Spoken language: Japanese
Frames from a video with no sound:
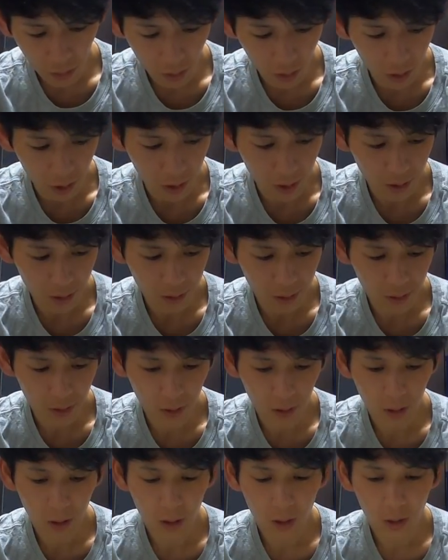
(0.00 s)
はい。
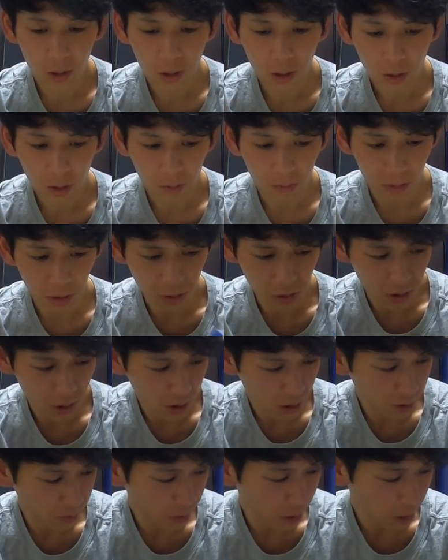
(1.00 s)
まず1
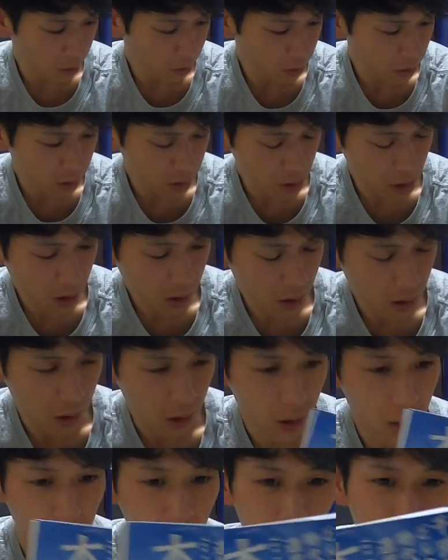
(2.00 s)
冊目はこれですね。は
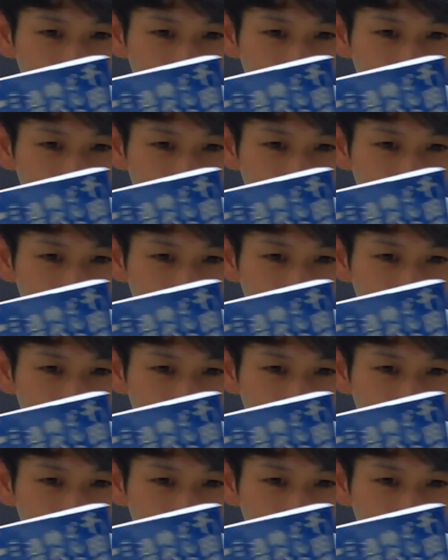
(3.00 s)
い。